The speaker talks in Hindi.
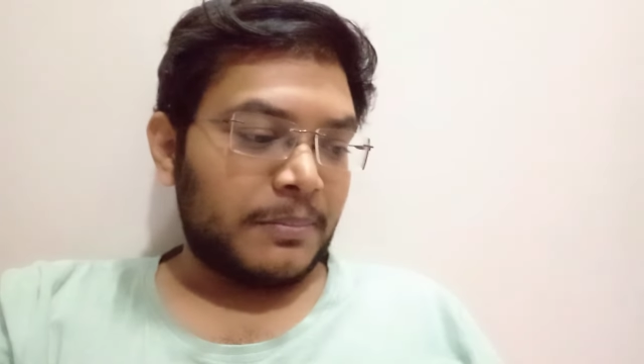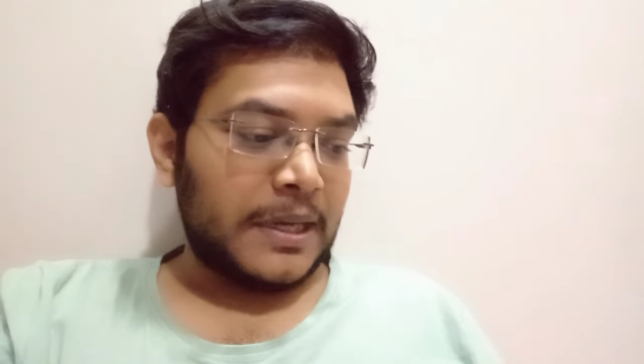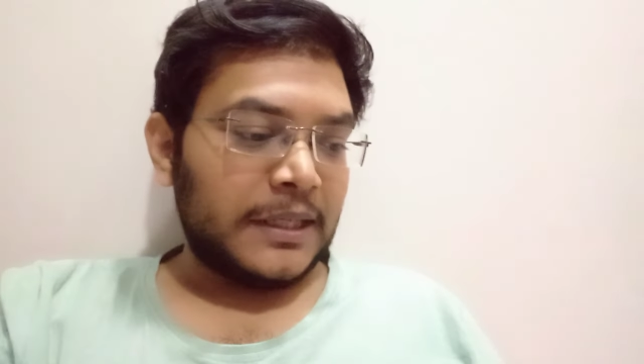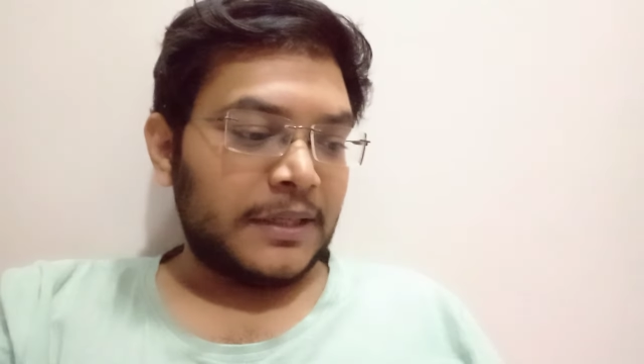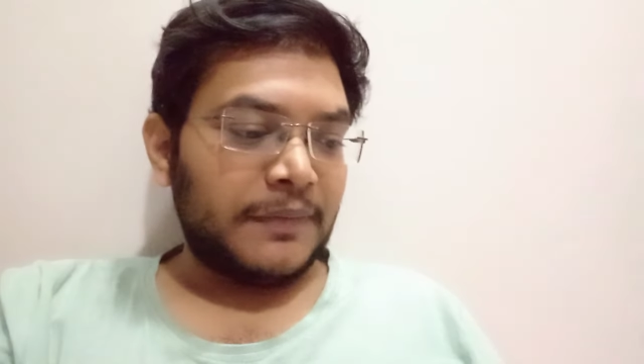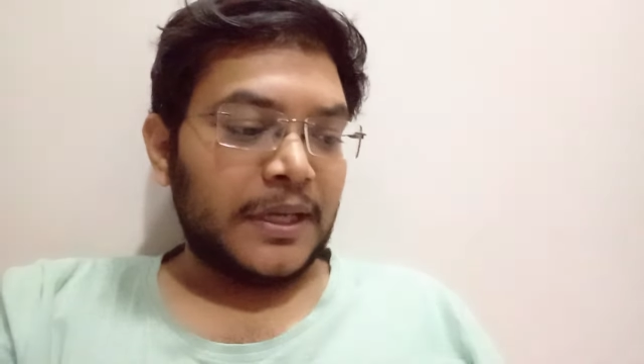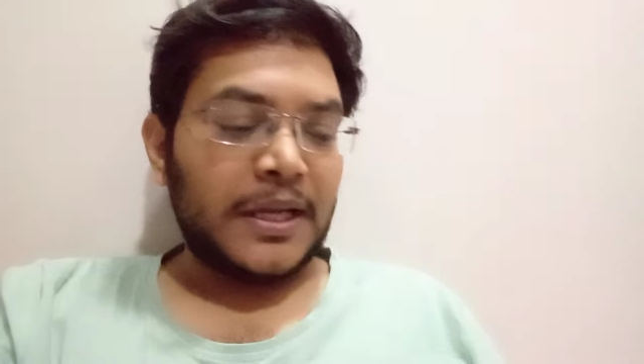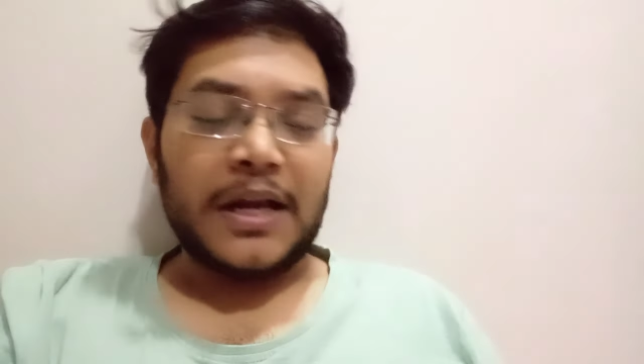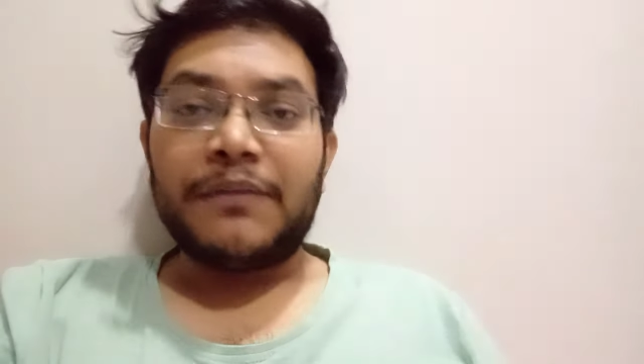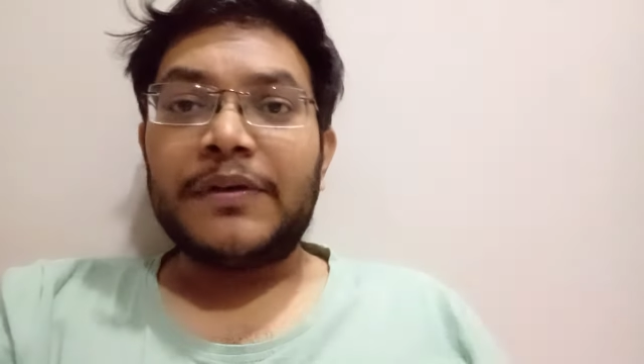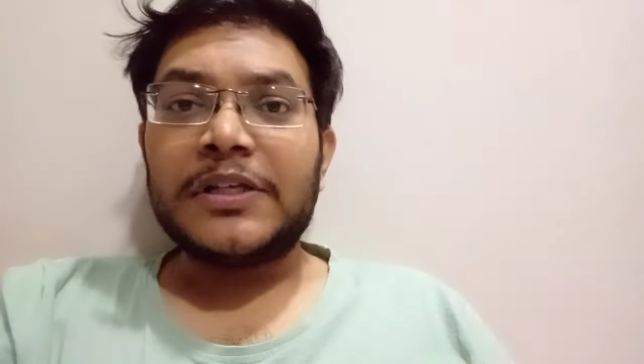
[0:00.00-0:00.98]
बाय द वे
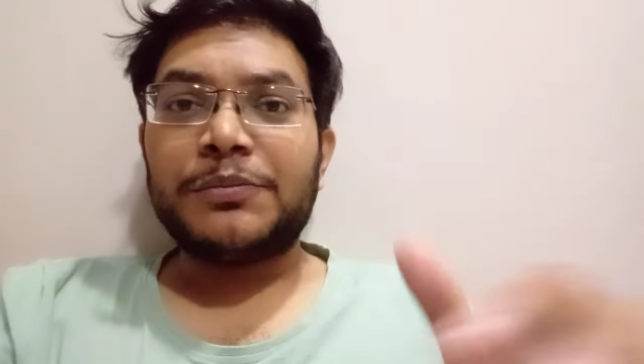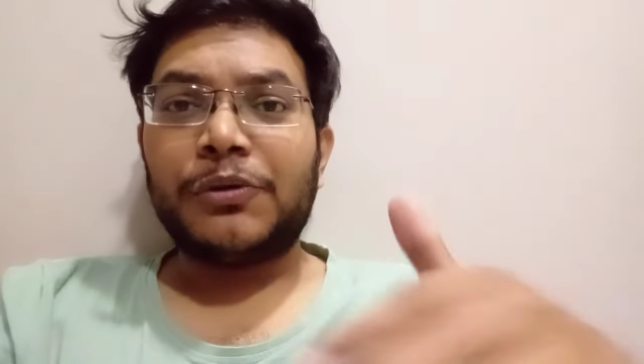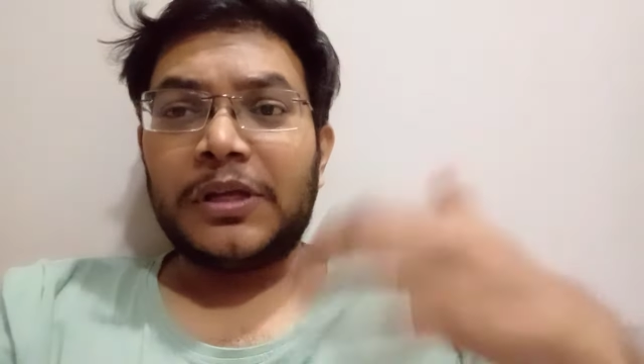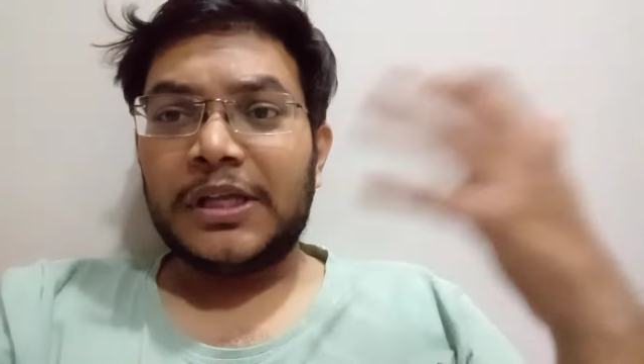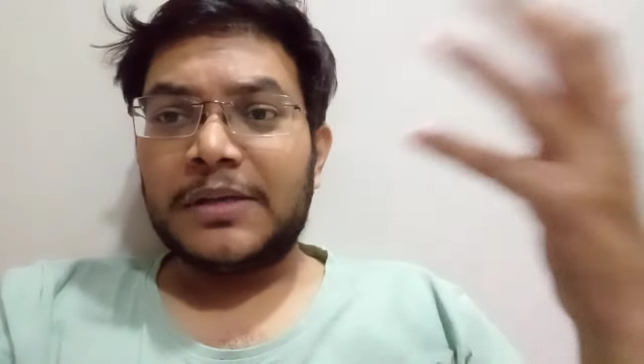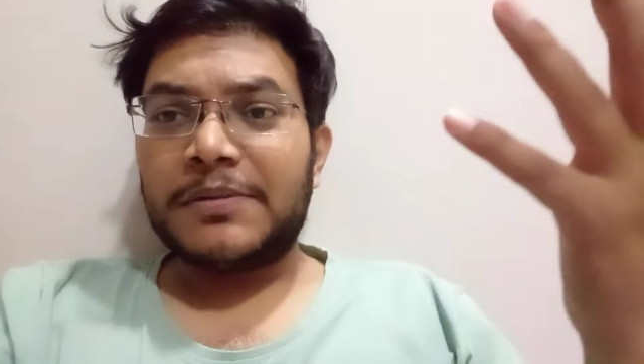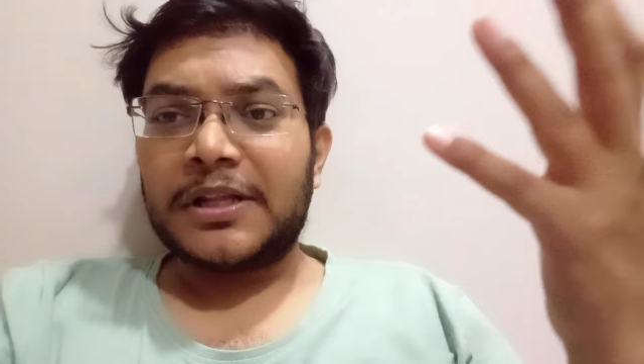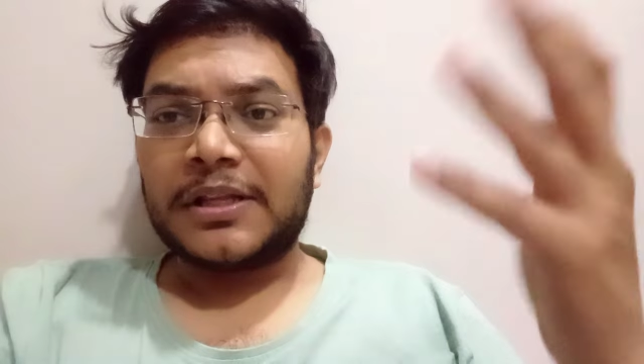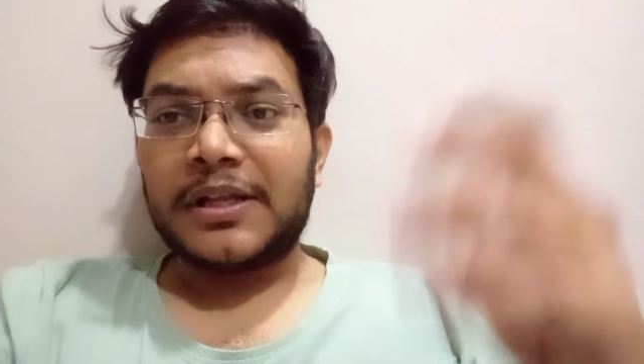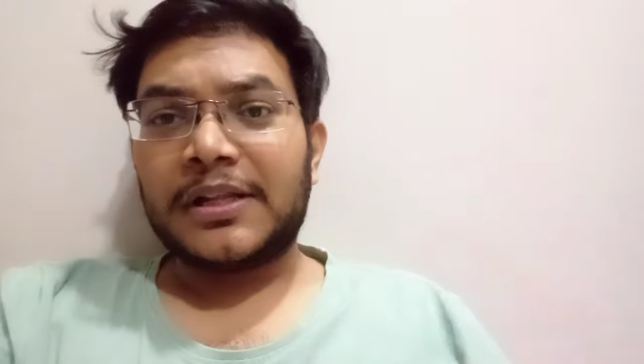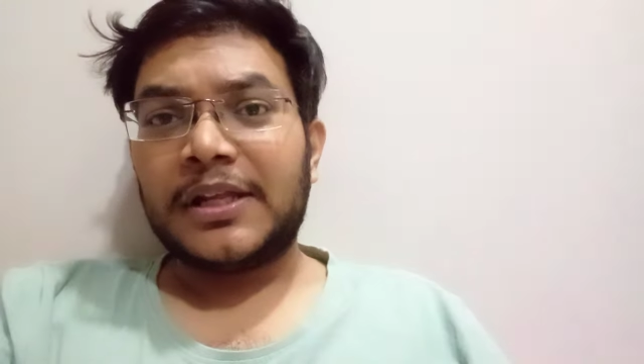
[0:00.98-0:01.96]
एडवांस बुकिंग की
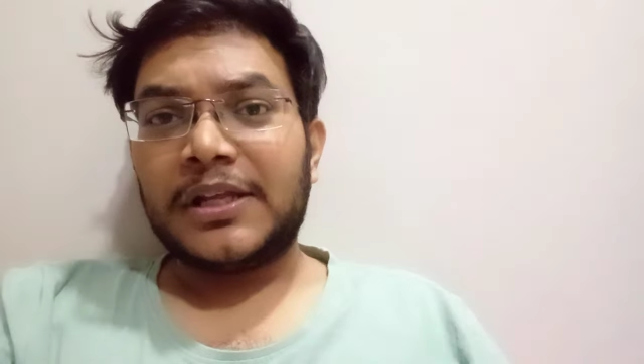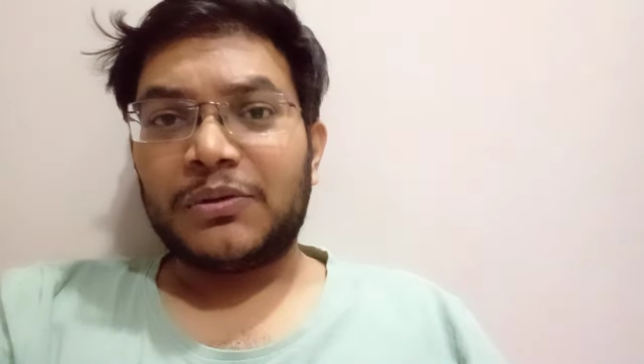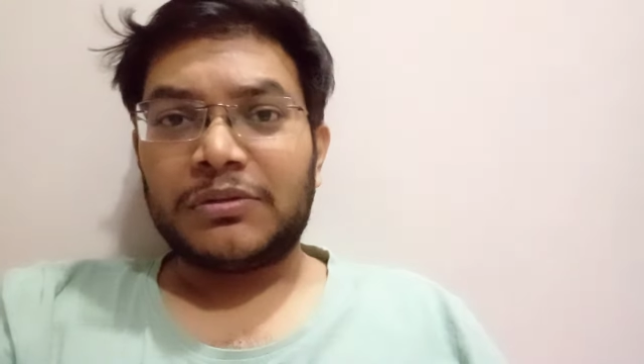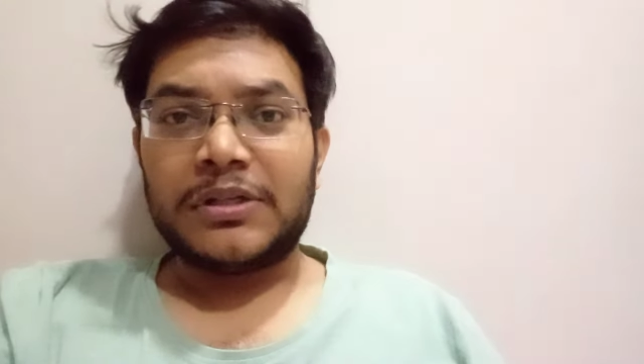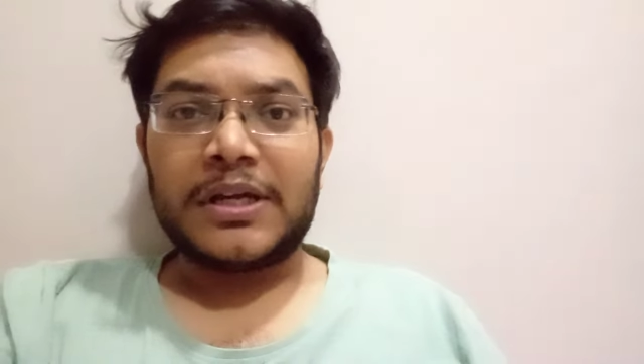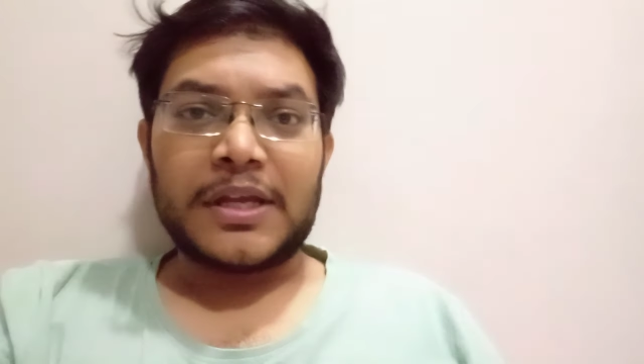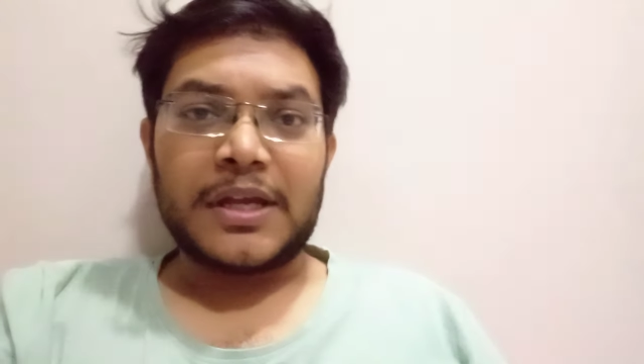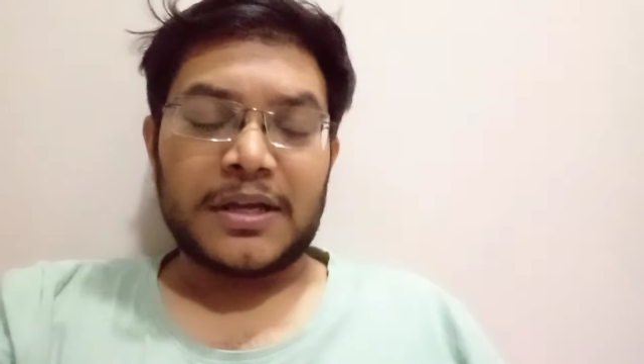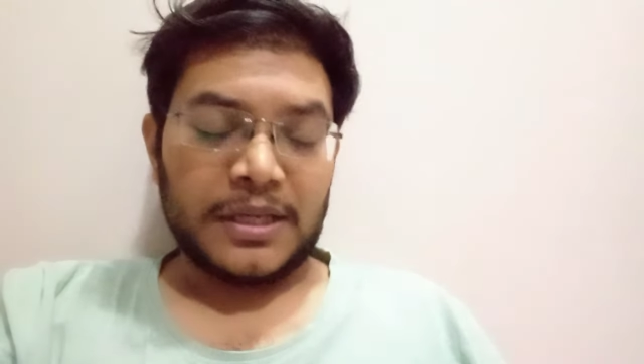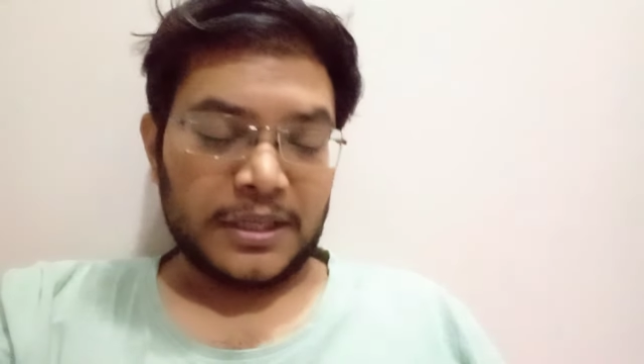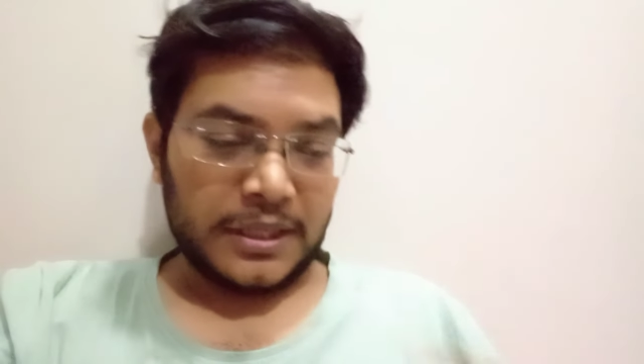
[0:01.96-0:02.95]
बात करते हैं योद्धा क्या
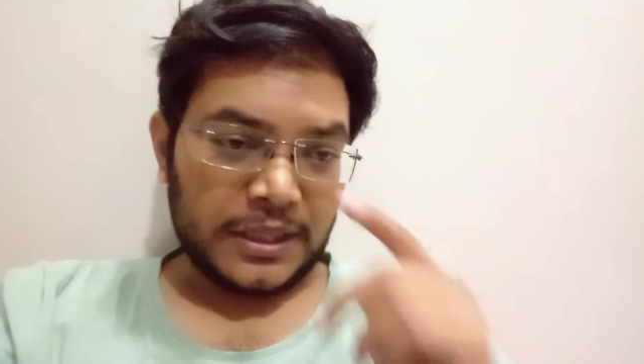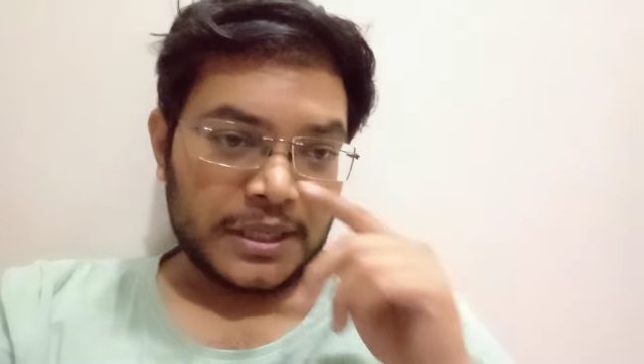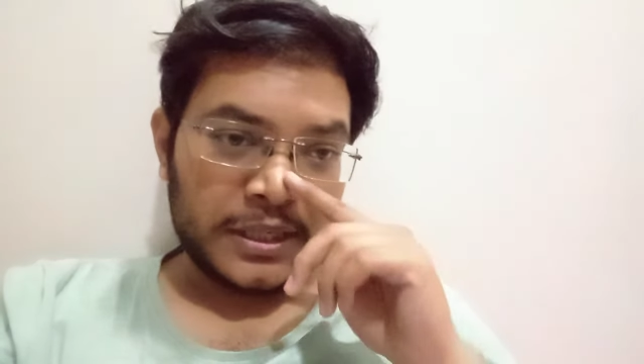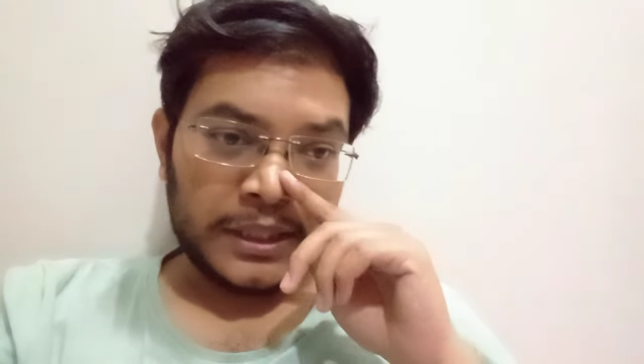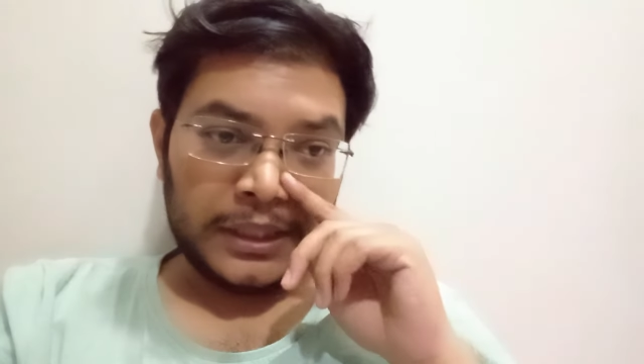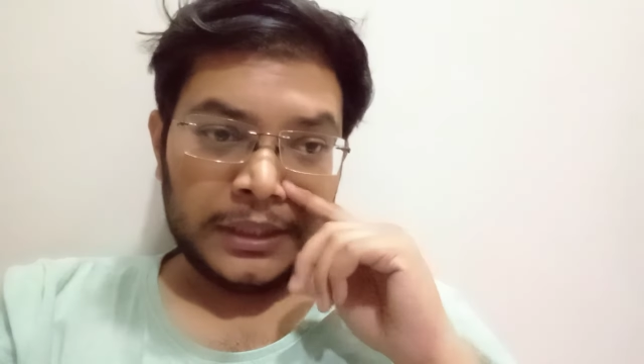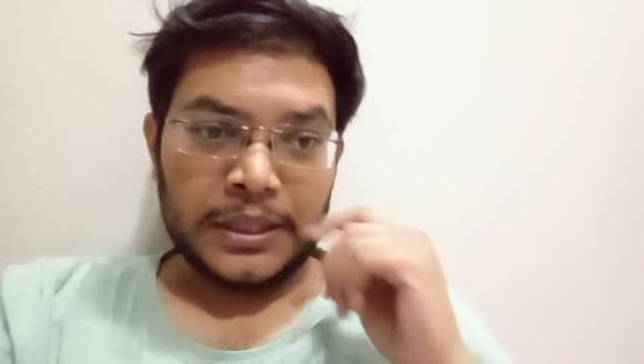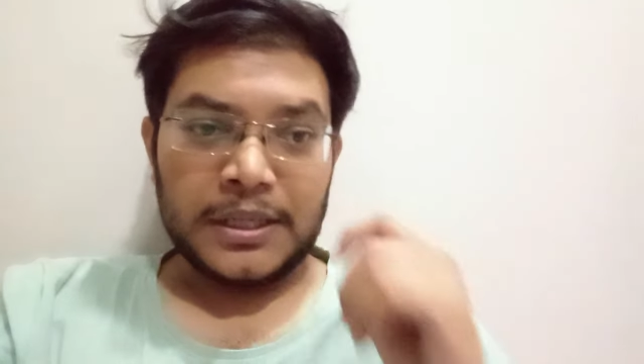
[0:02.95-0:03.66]
करेगी क्या नहीं